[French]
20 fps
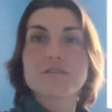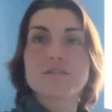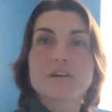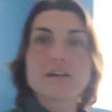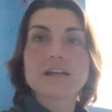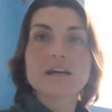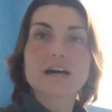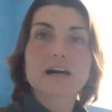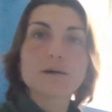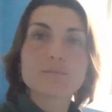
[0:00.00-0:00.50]

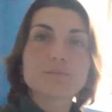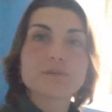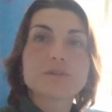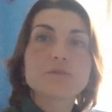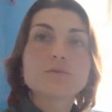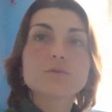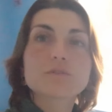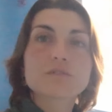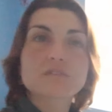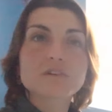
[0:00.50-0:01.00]
Voilà,
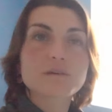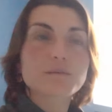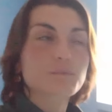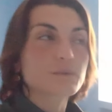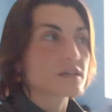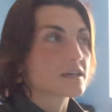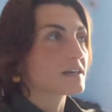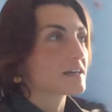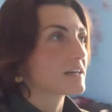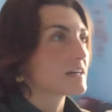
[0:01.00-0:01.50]
rapidos, hein,
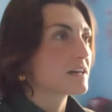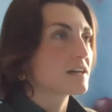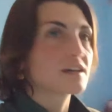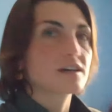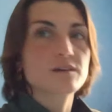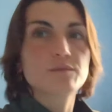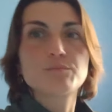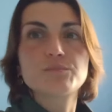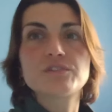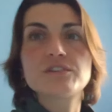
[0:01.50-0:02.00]
mais
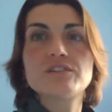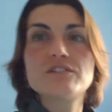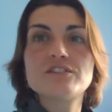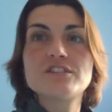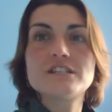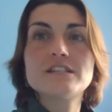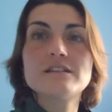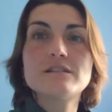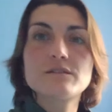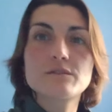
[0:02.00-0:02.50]
petit
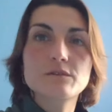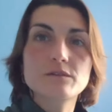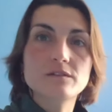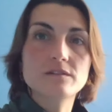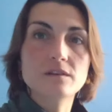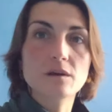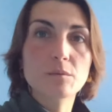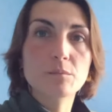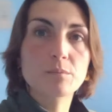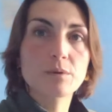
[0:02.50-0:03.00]
gîte euh,
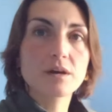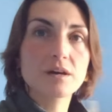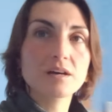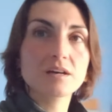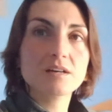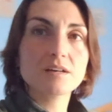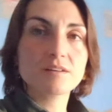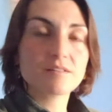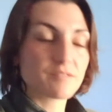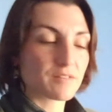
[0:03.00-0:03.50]
sympa.
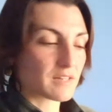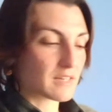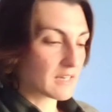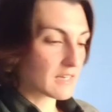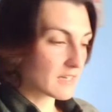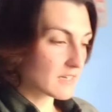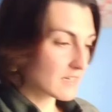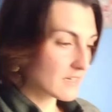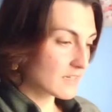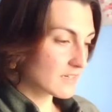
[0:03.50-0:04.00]

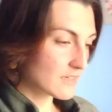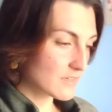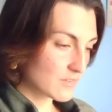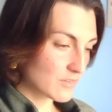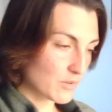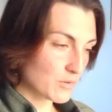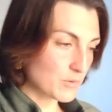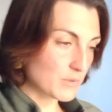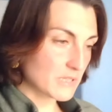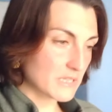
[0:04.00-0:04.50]
Voilà,
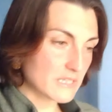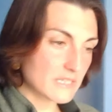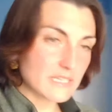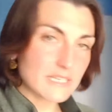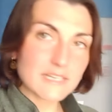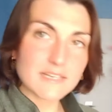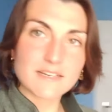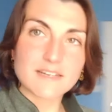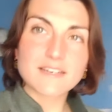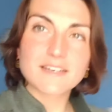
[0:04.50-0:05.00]

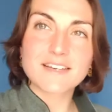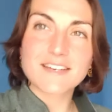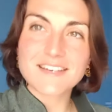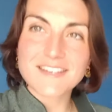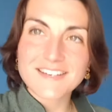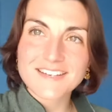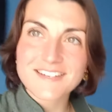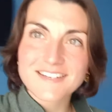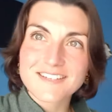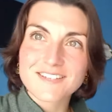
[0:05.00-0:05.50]
tranquille.
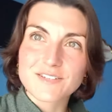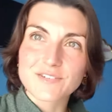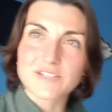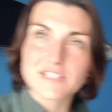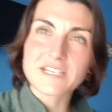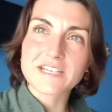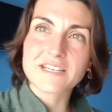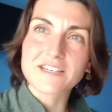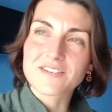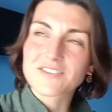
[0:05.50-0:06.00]
On
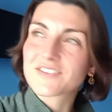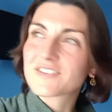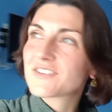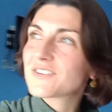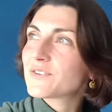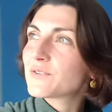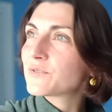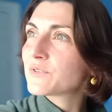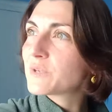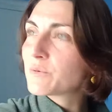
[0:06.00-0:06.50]
est, euh,
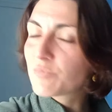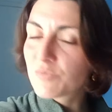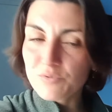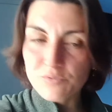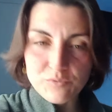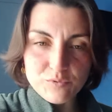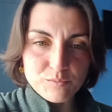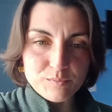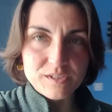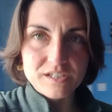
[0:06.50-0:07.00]
on est
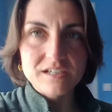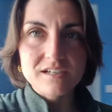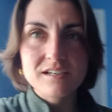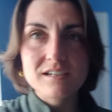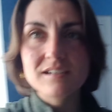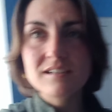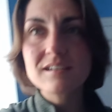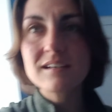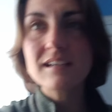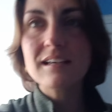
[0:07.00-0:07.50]
plutôt
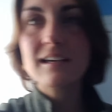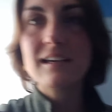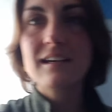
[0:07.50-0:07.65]
bien.